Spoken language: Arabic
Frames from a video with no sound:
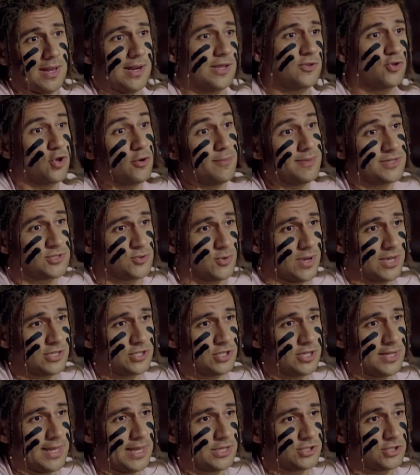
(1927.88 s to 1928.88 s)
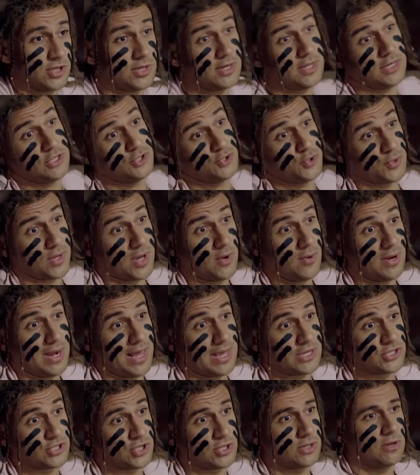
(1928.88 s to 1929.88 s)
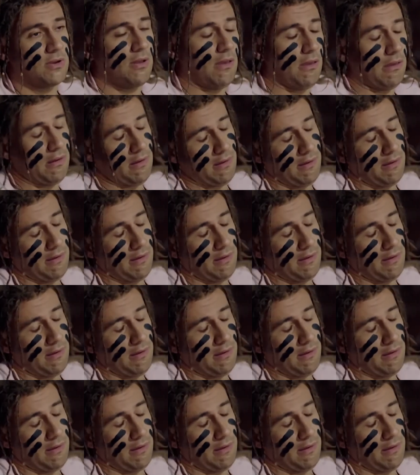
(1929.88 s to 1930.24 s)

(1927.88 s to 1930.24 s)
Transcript: على توماس واشلي عشان يعيشوا جو الاكشن